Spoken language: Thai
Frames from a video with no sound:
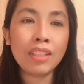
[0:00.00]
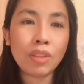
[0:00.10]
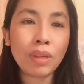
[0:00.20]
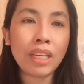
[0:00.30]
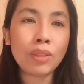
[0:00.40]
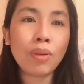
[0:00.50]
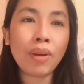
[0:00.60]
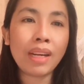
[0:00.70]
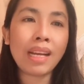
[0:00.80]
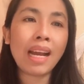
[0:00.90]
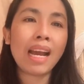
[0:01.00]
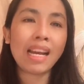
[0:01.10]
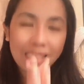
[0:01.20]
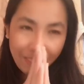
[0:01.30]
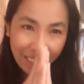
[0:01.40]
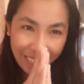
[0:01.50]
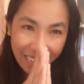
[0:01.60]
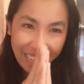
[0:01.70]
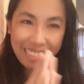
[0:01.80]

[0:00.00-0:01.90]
โชคดีทุกคนนะคะ สวัสดีค่ะ